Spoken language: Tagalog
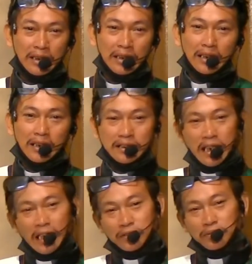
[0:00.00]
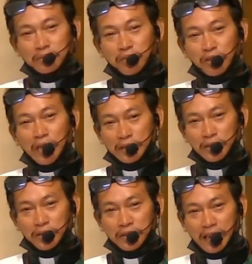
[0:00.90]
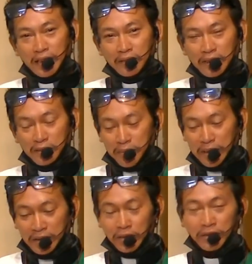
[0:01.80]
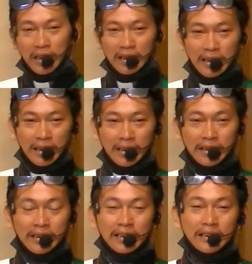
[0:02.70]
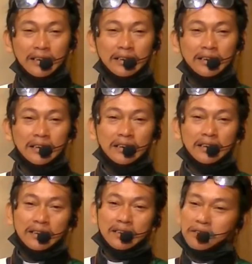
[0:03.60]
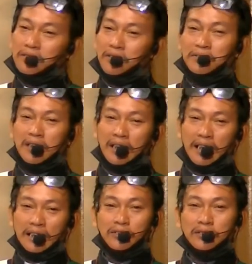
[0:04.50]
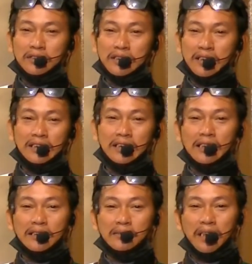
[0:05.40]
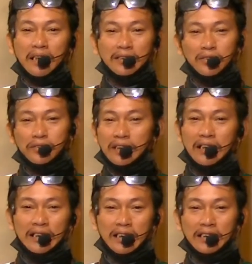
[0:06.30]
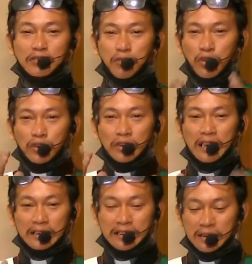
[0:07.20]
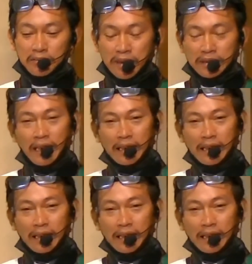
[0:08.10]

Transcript: sa atong buluhaton karong nga Domingo, ana. So, ang atong kasing-kasing mga igsoon dili na tibuok nga nisimba ta